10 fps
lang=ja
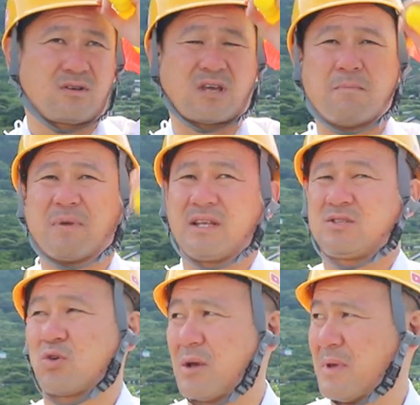現場で
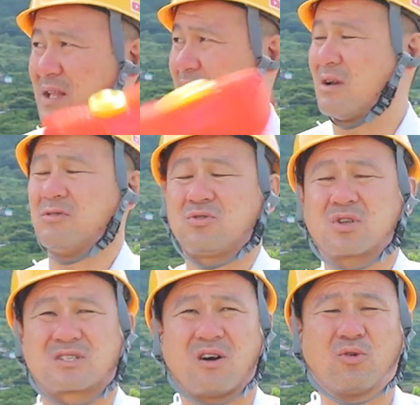一生懸命やってくれる人
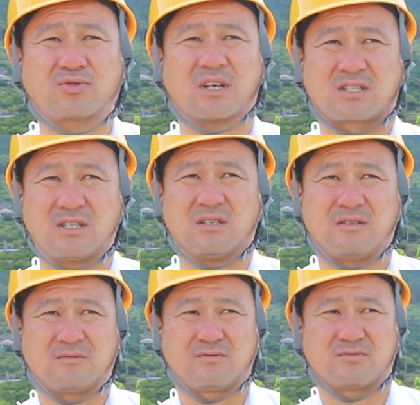たちがおったし、
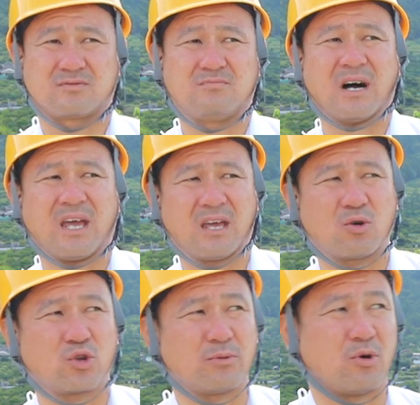うん、まあ営
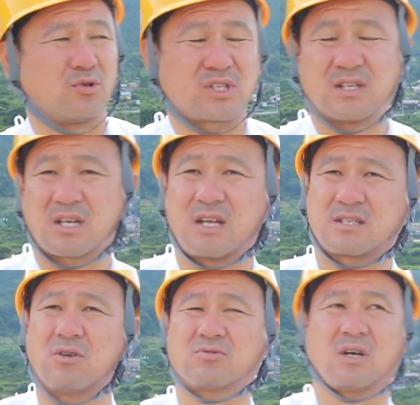業でもセンスあるや
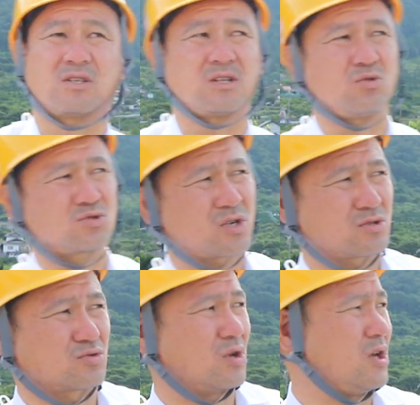つがおっただどっちか
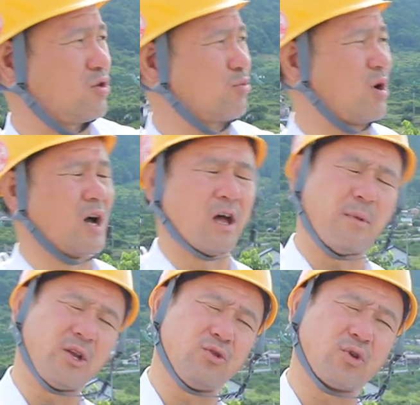ちょっと営業も早
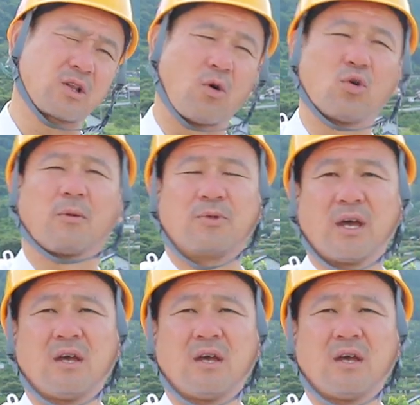めに抜けた方だもんね